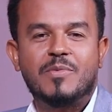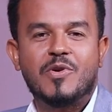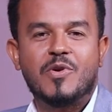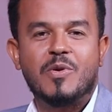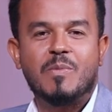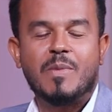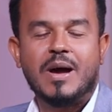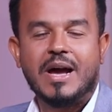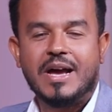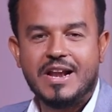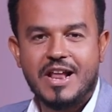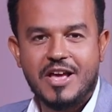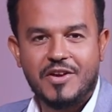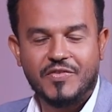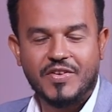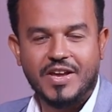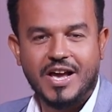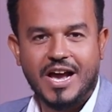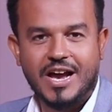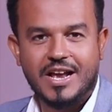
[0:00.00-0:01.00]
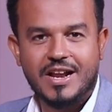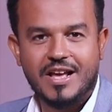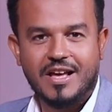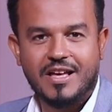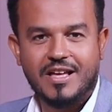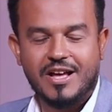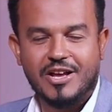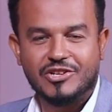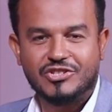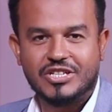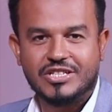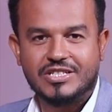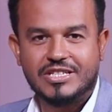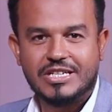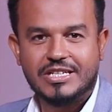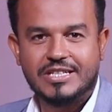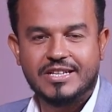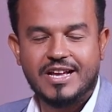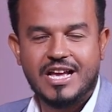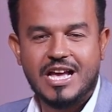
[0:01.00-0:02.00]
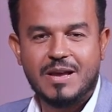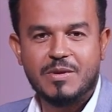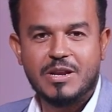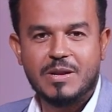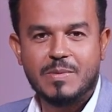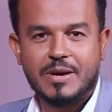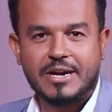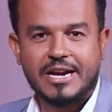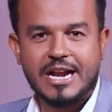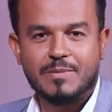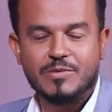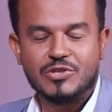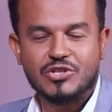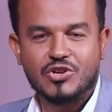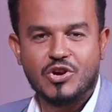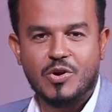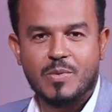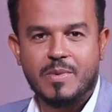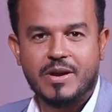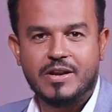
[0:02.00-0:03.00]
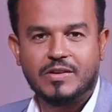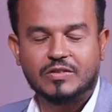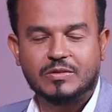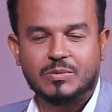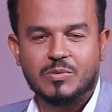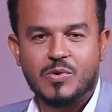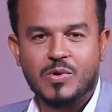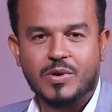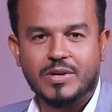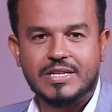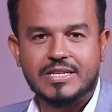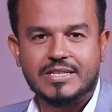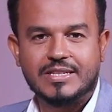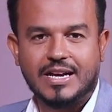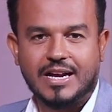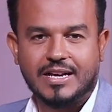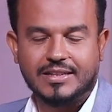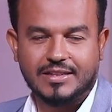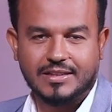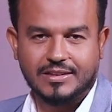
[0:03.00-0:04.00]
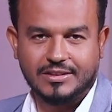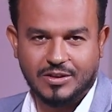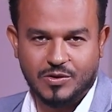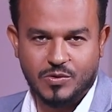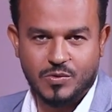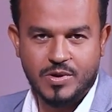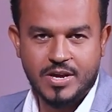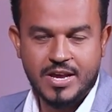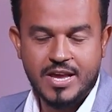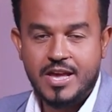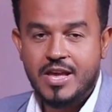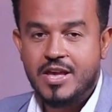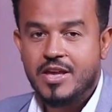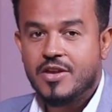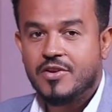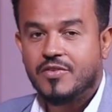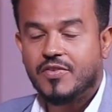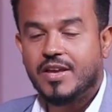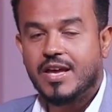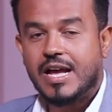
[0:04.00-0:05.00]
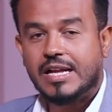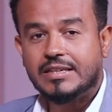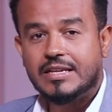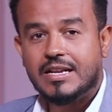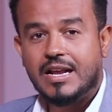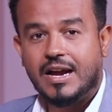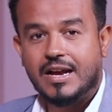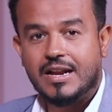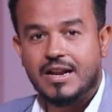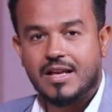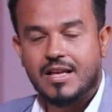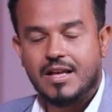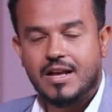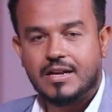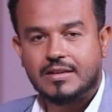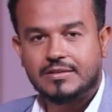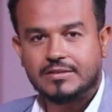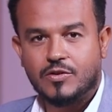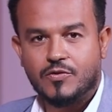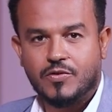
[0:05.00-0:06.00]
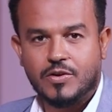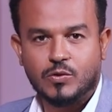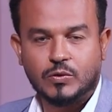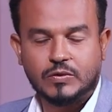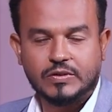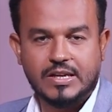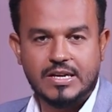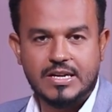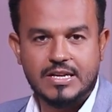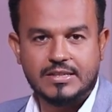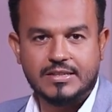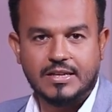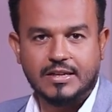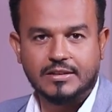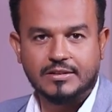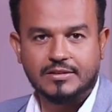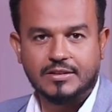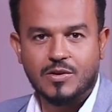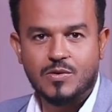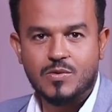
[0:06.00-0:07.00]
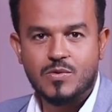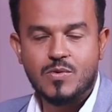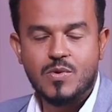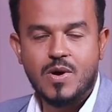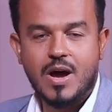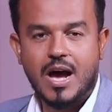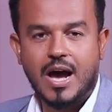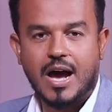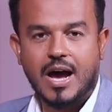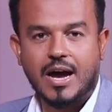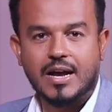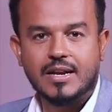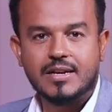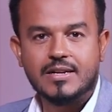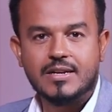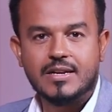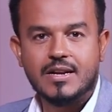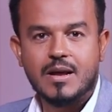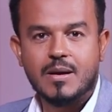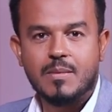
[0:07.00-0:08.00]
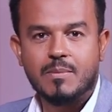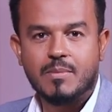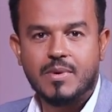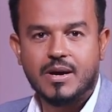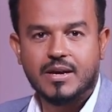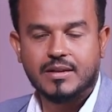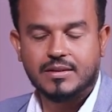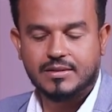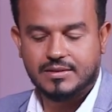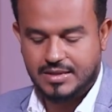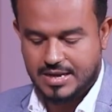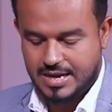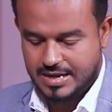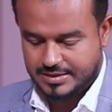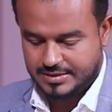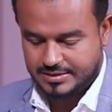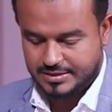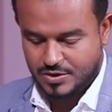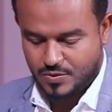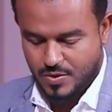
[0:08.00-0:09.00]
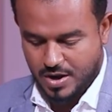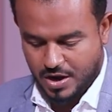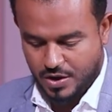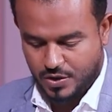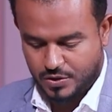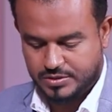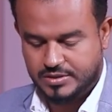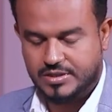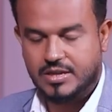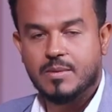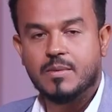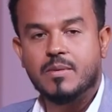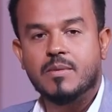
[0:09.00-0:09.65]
بكم معنا في حلقة جديدة من برنامجكم الأسبوعي تحت الضوء في هذه الحلقة سوف نسلط الضوء عن مرض التوحد